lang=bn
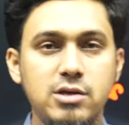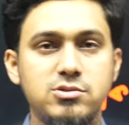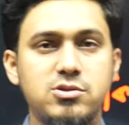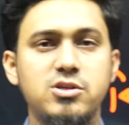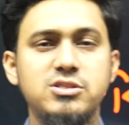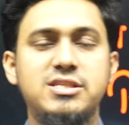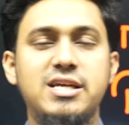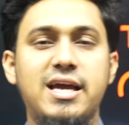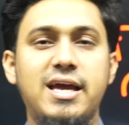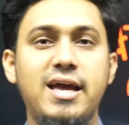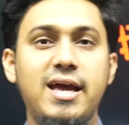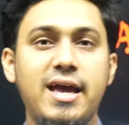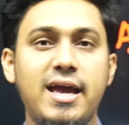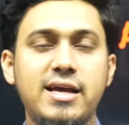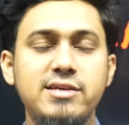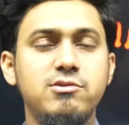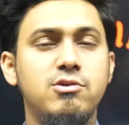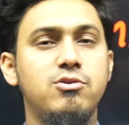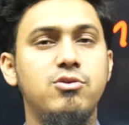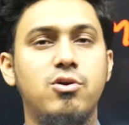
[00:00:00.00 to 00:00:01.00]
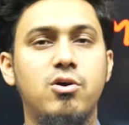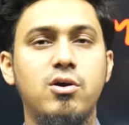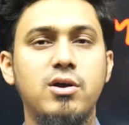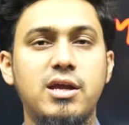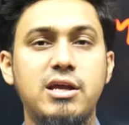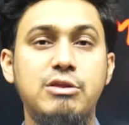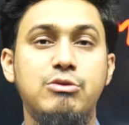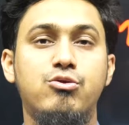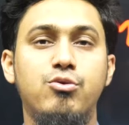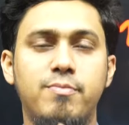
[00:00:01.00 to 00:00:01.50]
সো হচ্ছে এই জন্য
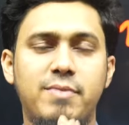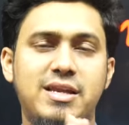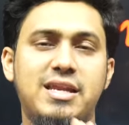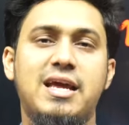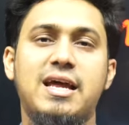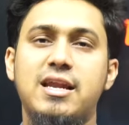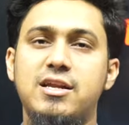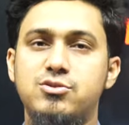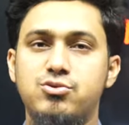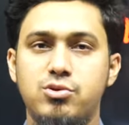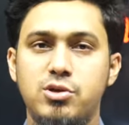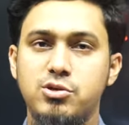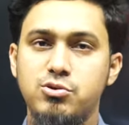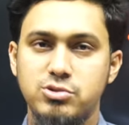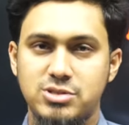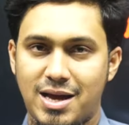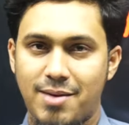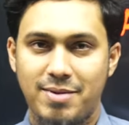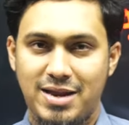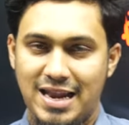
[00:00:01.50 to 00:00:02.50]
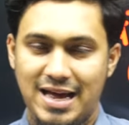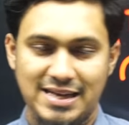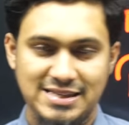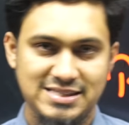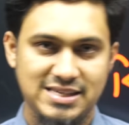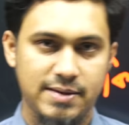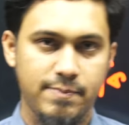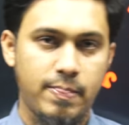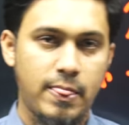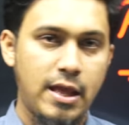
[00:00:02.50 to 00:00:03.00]
কিন্তু মেডিকেলের জন্য একটু ঝামেলা
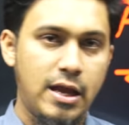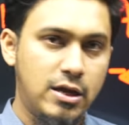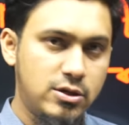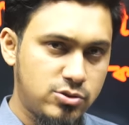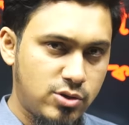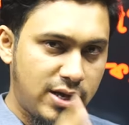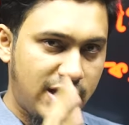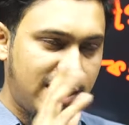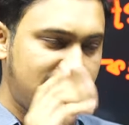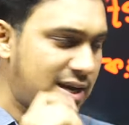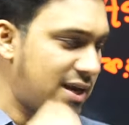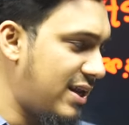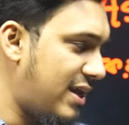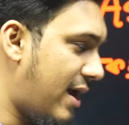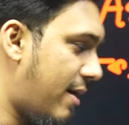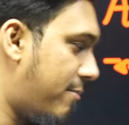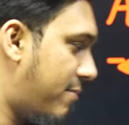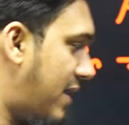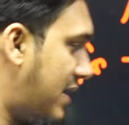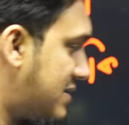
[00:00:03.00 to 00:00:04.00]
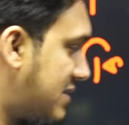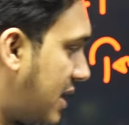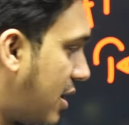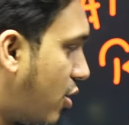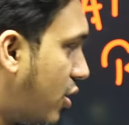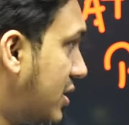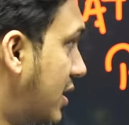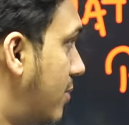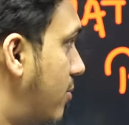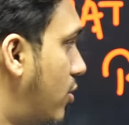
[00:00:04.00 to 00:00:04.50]
আছে সো এটা নিয়ে আমরা আজকে
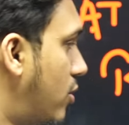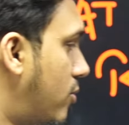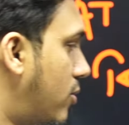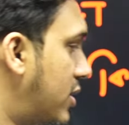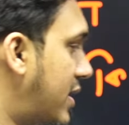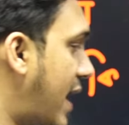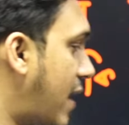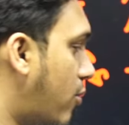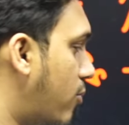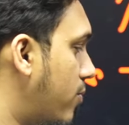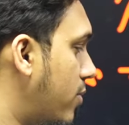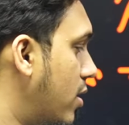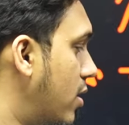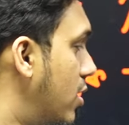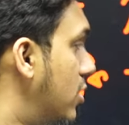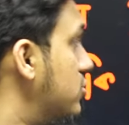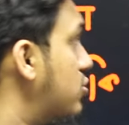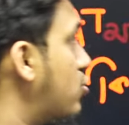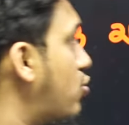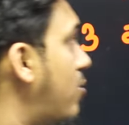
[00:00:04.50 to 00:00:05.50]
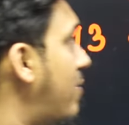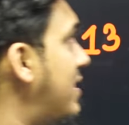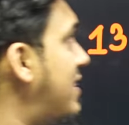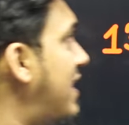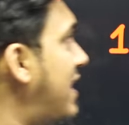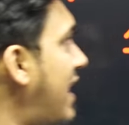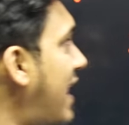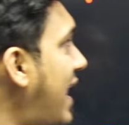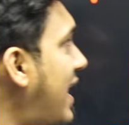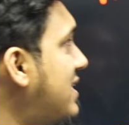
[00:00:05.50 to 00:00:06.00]
কথা বলবো দেখো সো তোমাদের
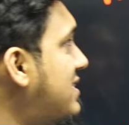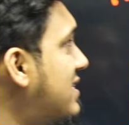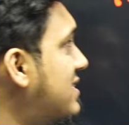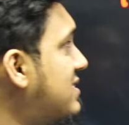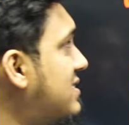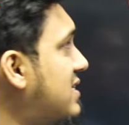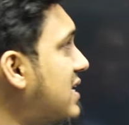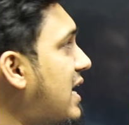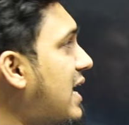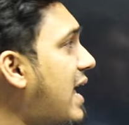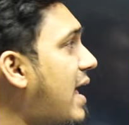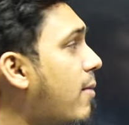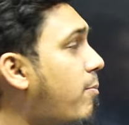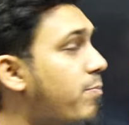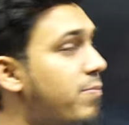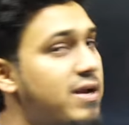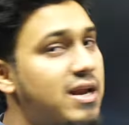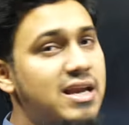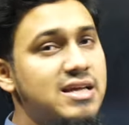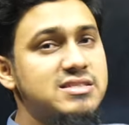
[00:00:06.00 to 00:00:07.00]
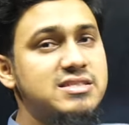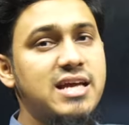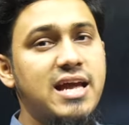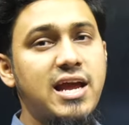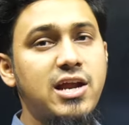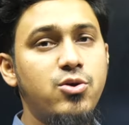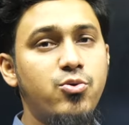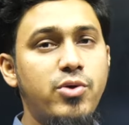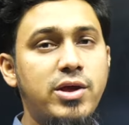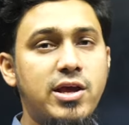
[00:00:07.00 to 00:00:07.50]
এইচএসসি এপ্রিলের
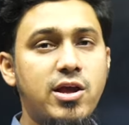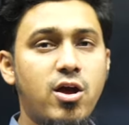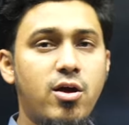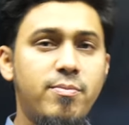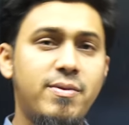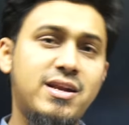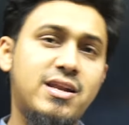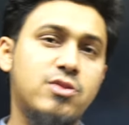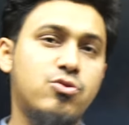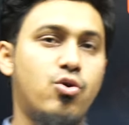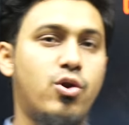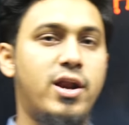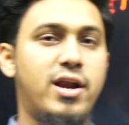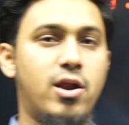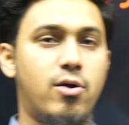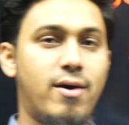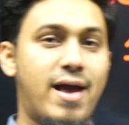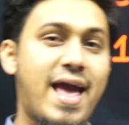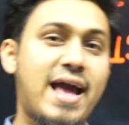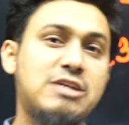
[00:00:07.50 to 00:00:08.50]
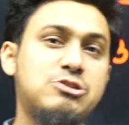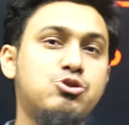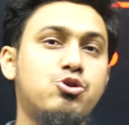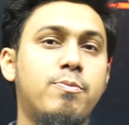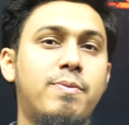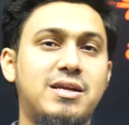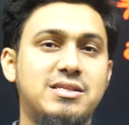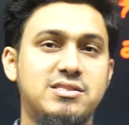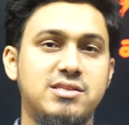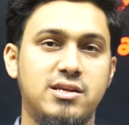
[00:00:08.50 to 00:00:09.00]
সেকেন্ড উইকে হবে এটা ধরে নাও একশো
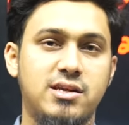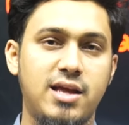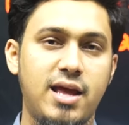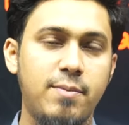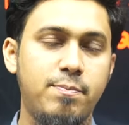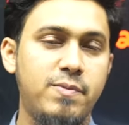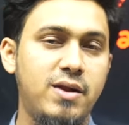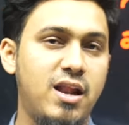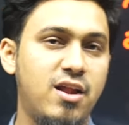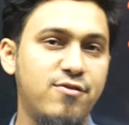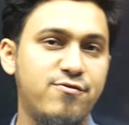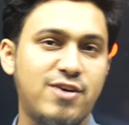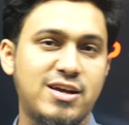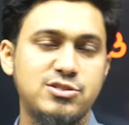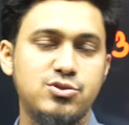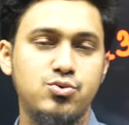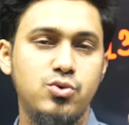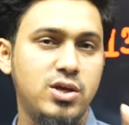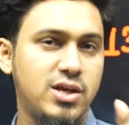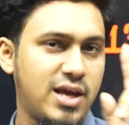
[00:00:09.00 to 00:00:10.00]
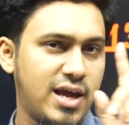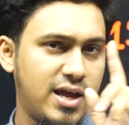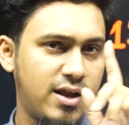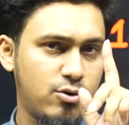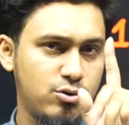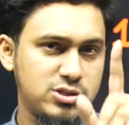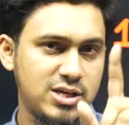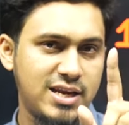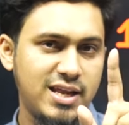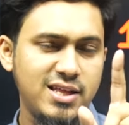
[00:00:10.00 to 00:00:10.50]
পার্সেন্ট এপ্রিলের ফার্স্ট উইকে
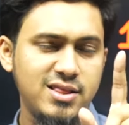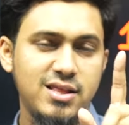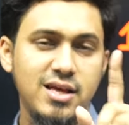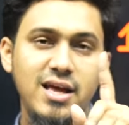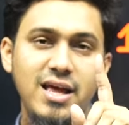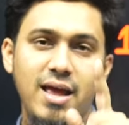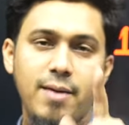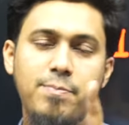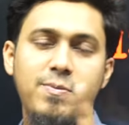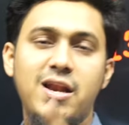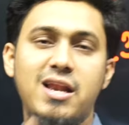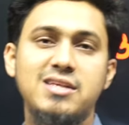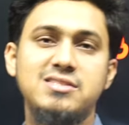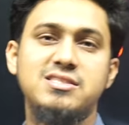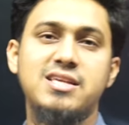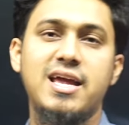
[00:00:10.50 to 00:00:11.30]
রোজারিত এপ্রিলের